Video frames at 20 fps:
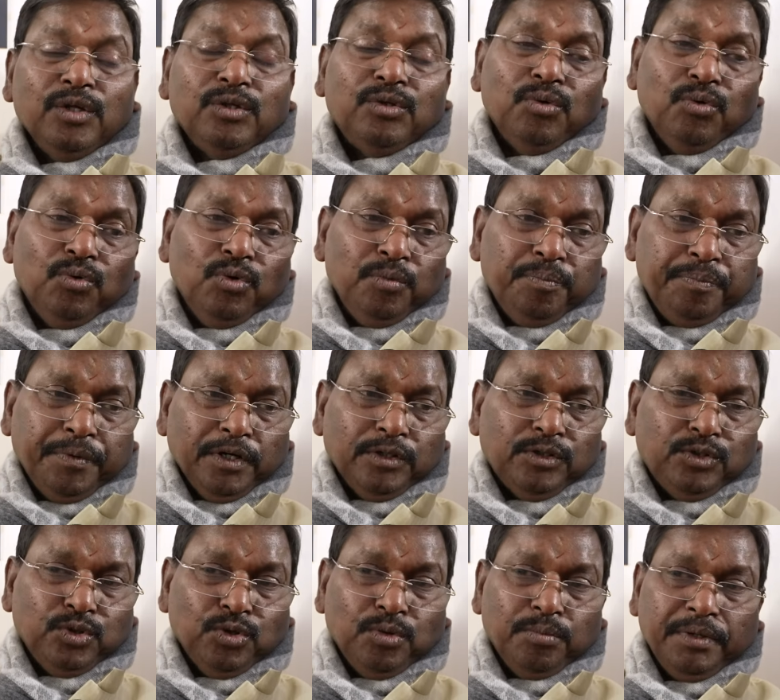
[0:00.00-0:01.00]
तो उन
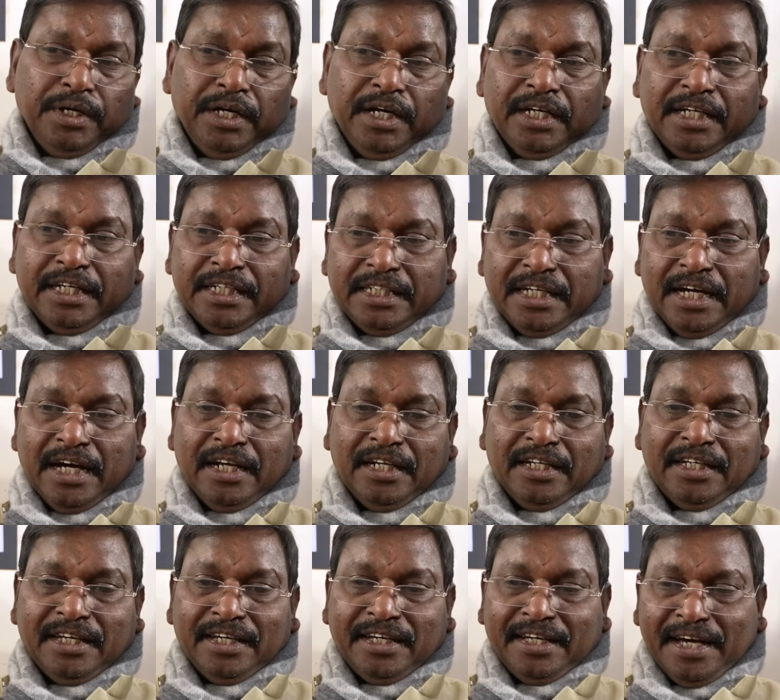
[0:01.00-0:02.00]
पक्षों में किसान
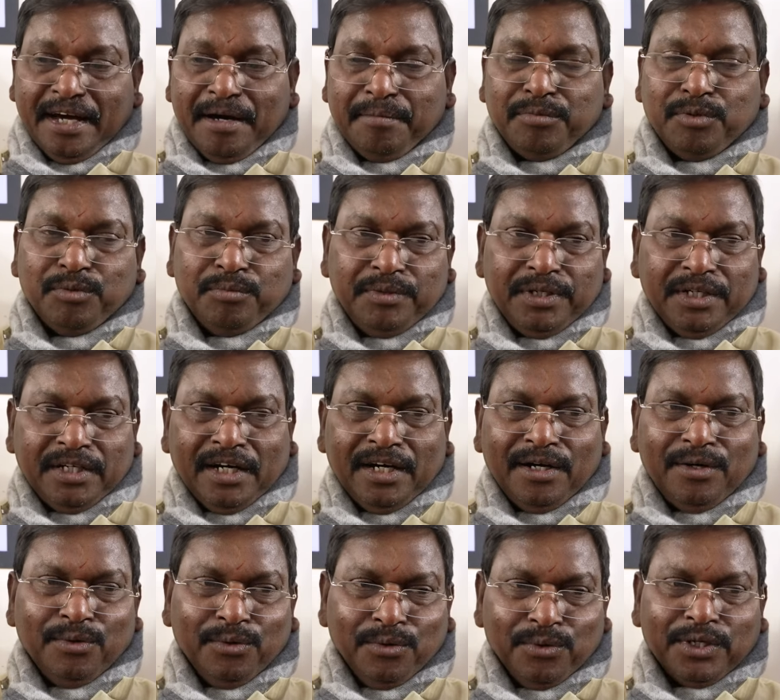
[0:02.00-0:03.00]
की क्या भूमिका
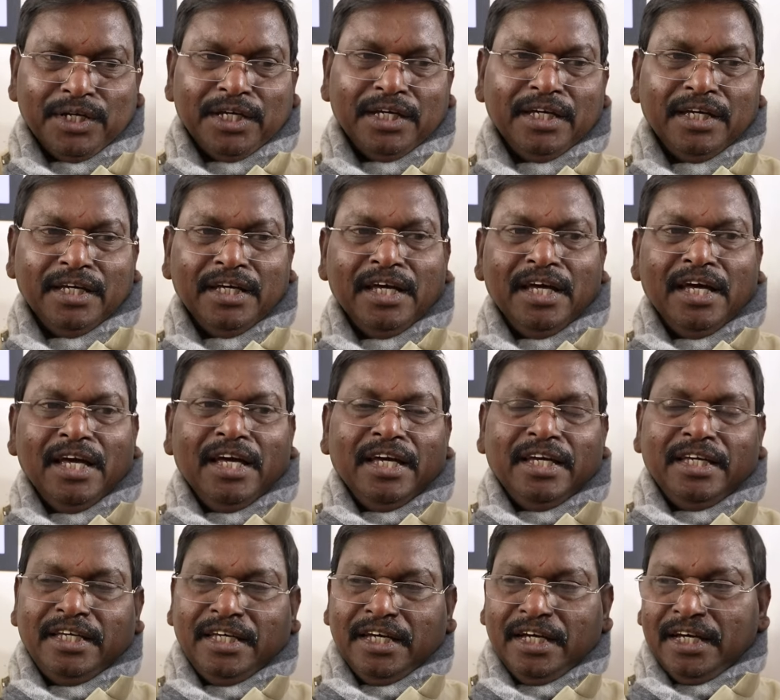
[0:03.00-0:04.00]
होगी
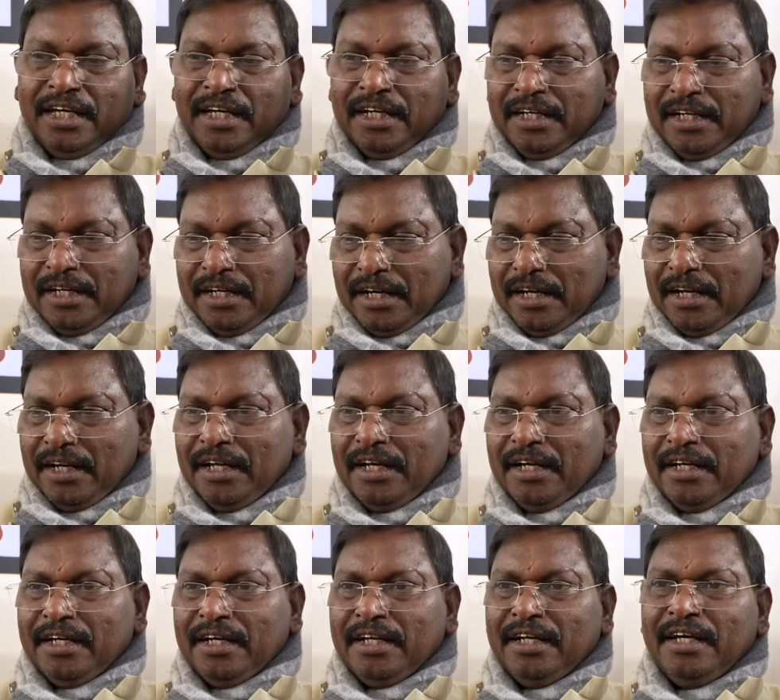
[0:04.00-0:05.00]
ये करने
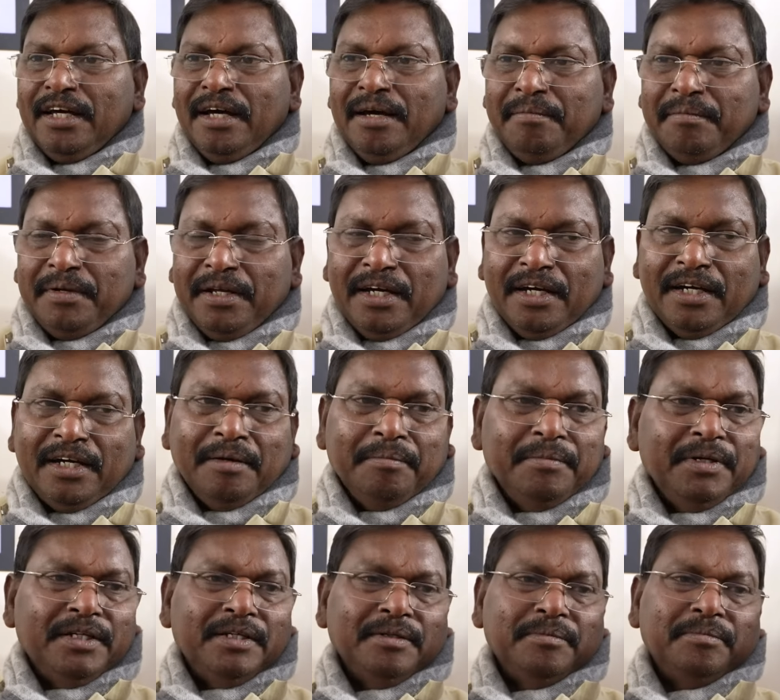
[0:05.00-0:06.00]
के लिए हमने एक कमेटी